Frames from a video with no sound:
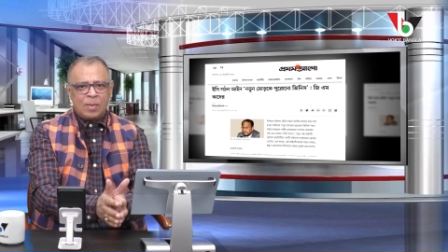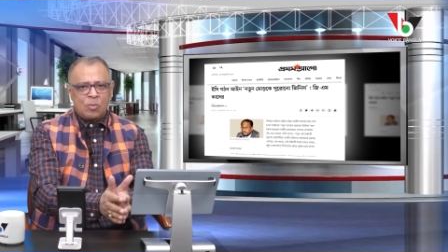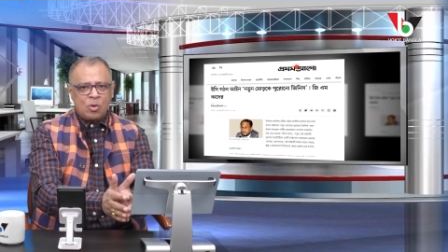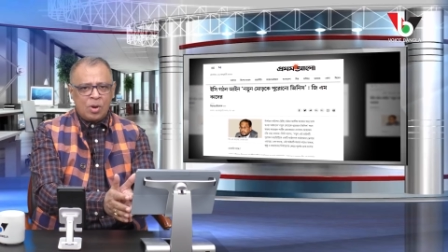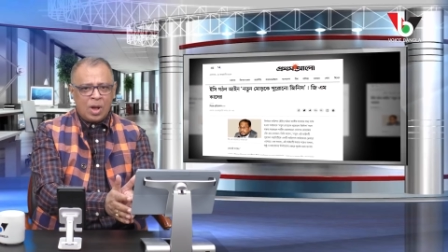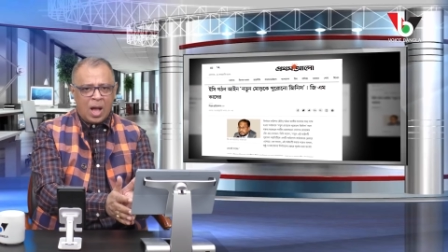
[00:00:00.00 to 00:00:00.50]

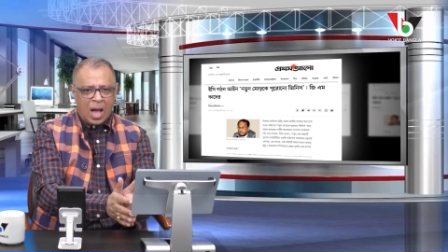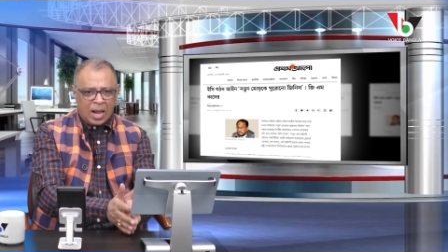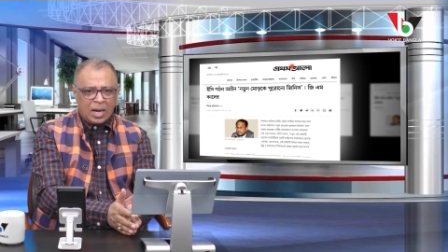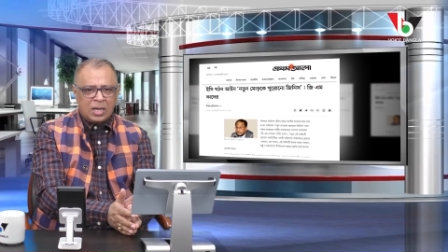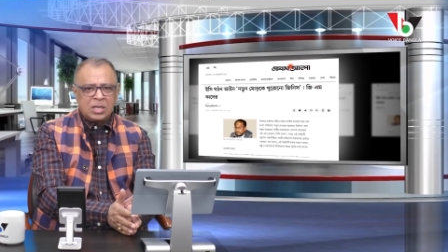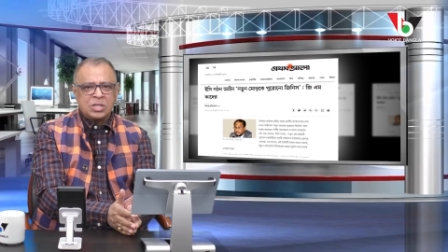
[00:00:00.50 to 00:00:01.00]
এবং
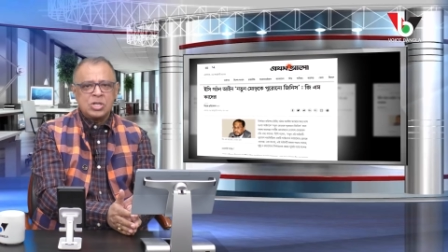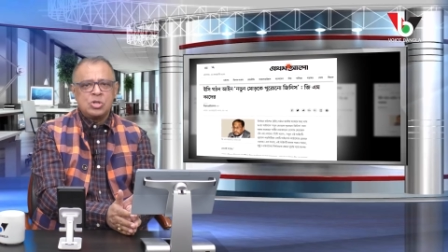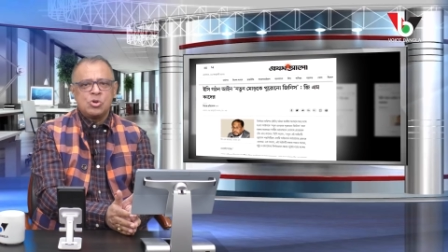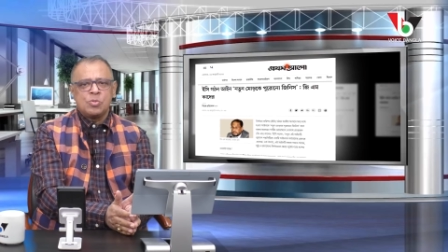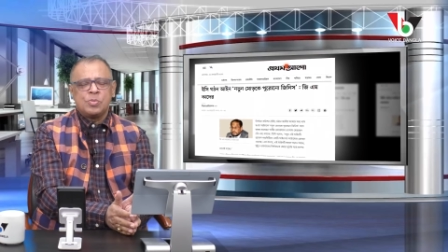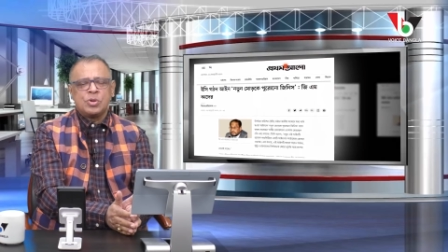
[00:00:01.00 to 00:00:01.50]
আরেকটি
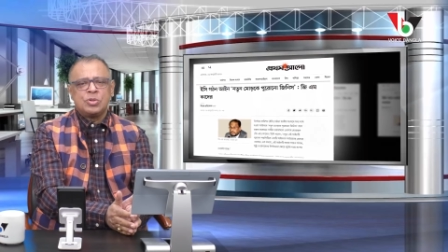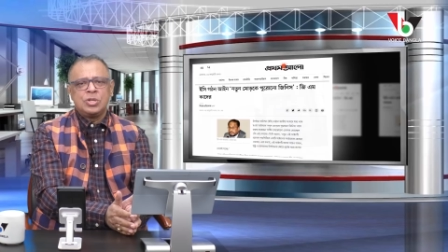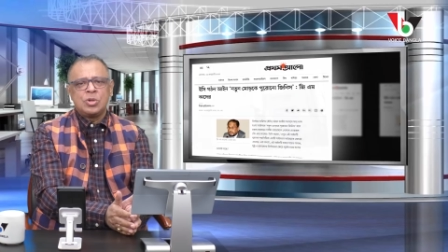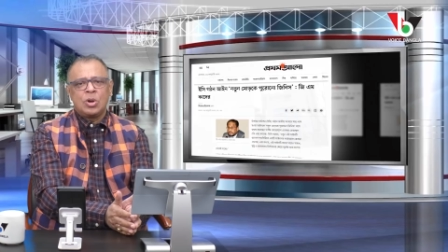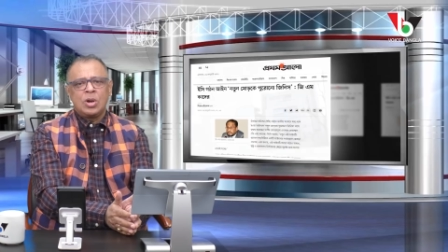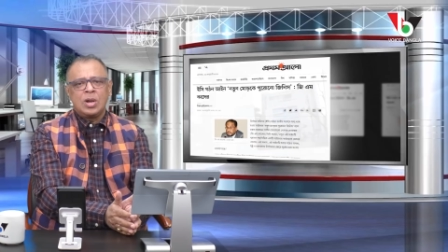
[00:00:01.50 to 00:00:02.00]
তৃতীয় বিরোধী
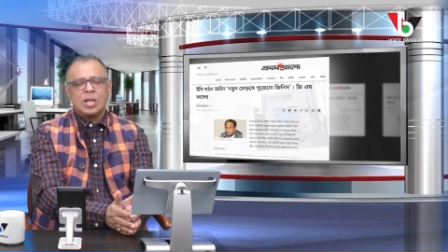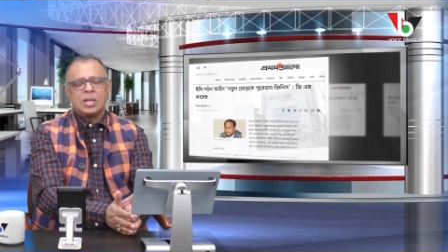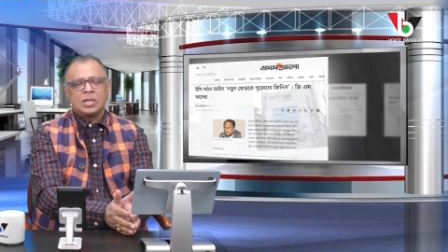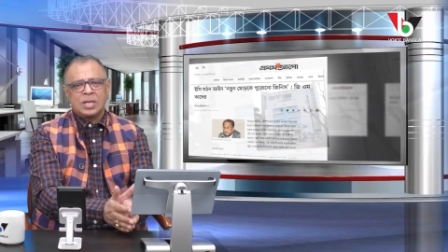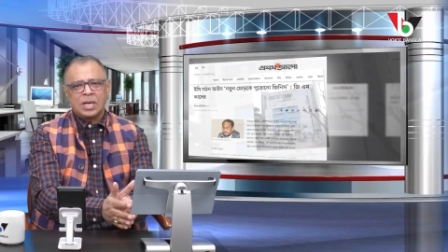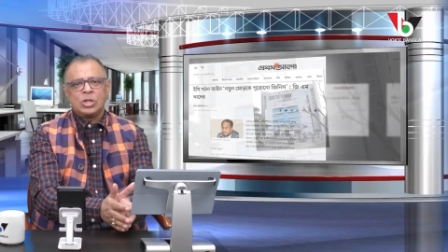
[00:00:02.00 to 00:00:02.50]
দল
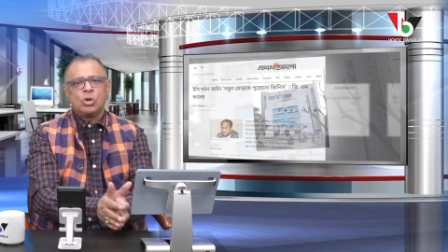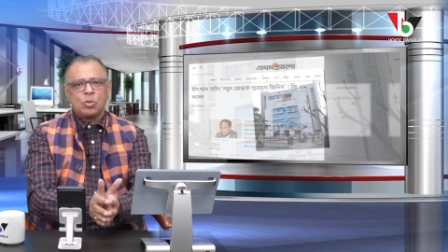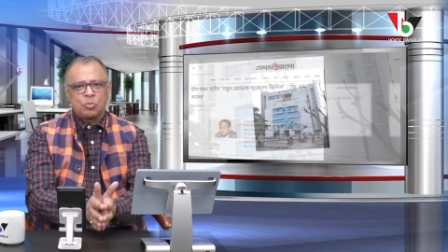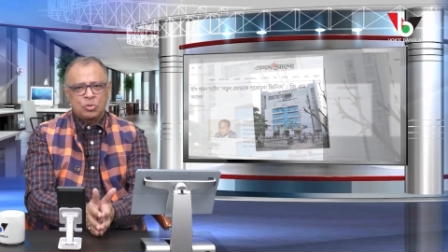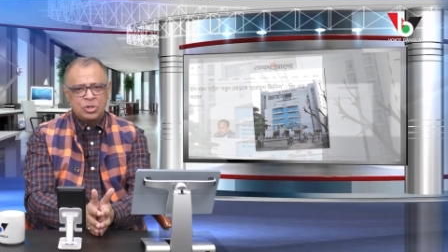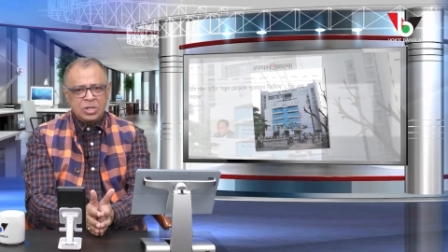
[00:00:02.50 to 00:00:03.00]
সেখান
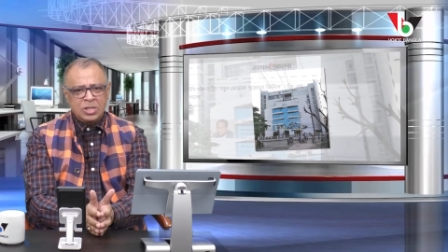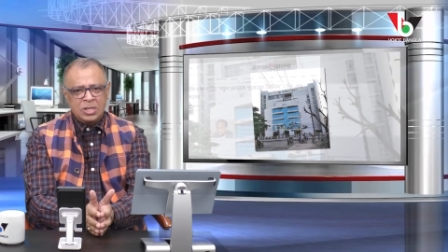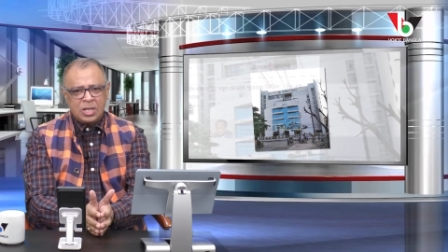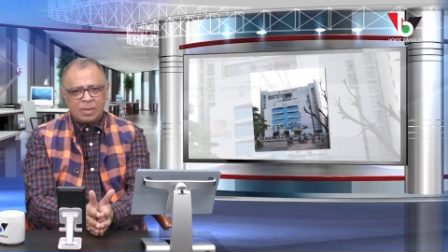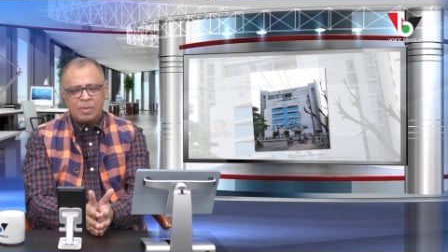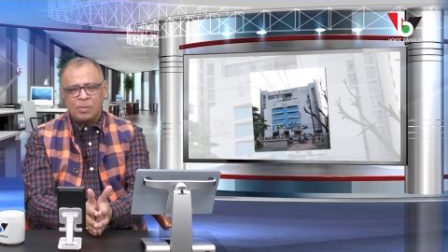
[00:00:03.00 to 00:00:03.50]
থেকেও প্রতিনিধি
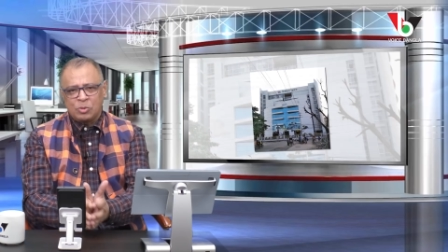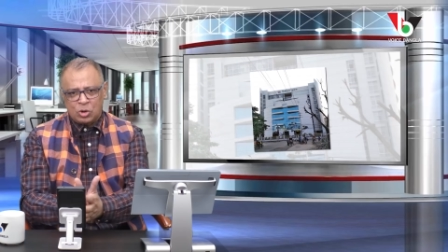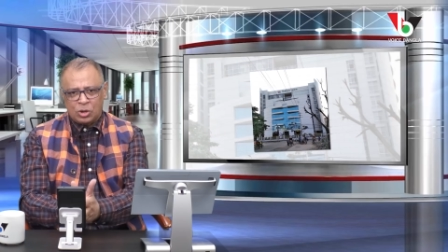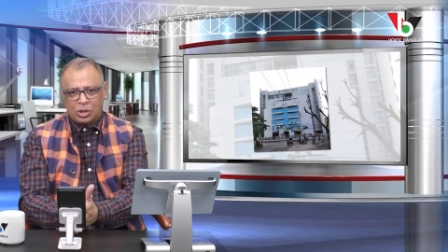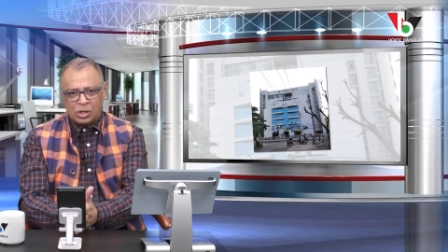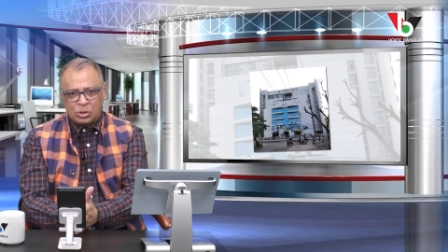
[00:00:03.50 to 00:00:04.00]
থাকবে এবং
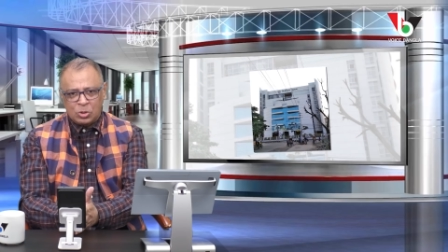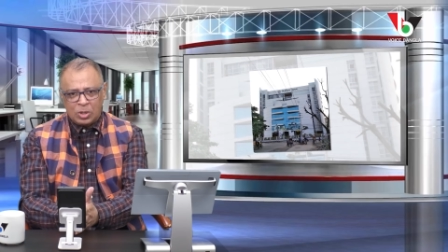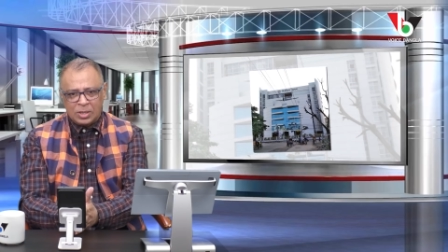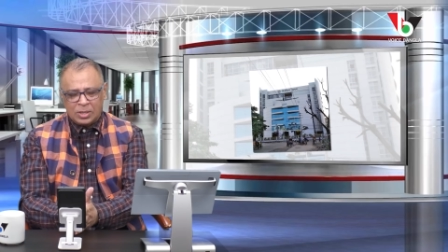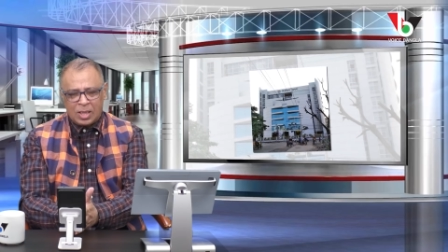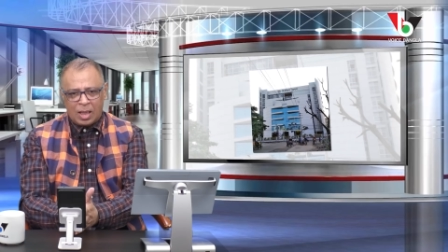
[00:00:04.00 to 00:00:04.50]
সরকারি
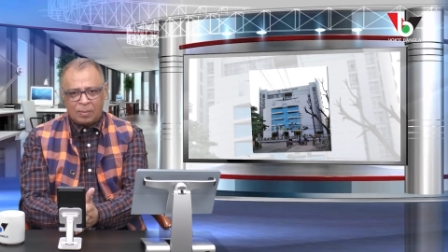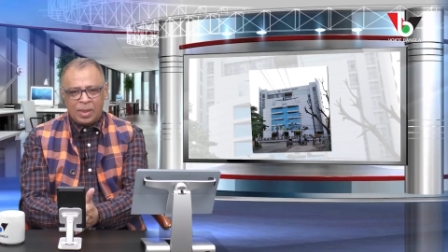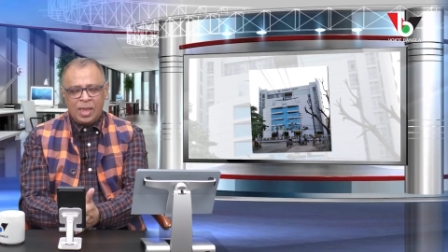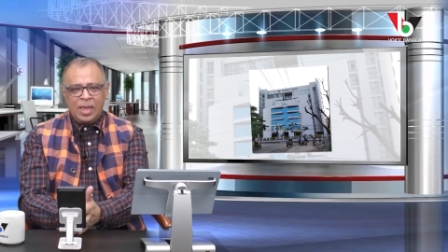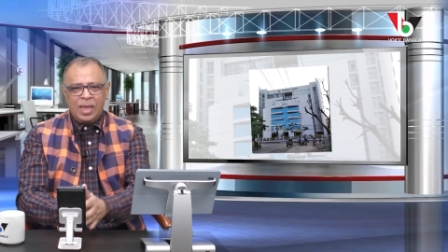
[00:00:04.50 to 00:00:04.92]
দলে থাকবে